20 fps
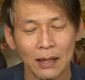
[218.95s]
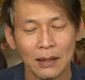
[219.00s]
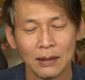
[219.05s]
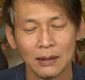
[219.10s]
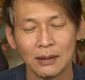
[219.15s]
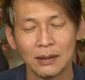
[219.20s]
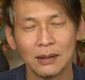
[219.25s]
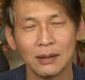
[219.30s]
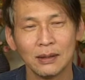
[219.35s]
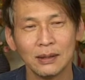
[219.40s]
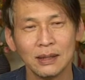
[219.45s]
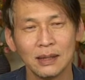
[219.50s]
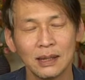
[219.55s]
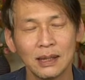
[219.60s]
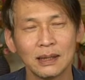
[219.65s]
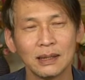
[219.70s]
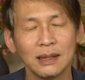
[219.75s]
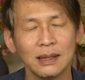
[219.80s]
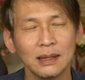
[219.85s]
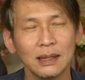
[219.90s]
어,
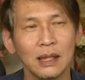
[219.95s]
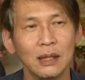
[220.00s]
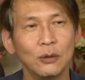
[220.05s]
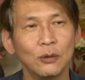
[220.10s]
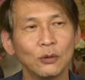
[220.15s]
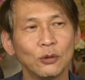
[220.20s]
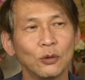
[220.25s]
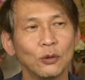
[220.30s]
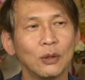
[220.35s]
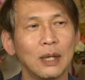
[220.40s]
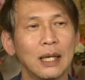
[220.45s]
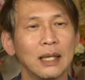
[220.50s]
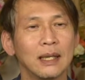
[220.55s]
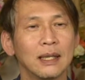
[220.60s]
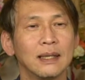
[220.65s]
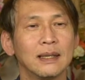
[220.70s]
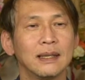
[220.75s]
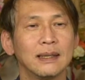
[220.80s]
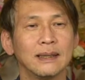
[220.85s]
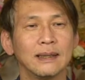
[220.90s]
여기서 이제
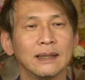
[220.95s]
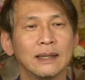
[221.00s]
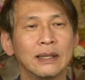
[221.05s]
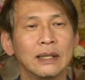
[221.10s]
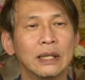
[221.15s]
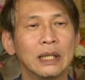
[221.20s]
육조단경은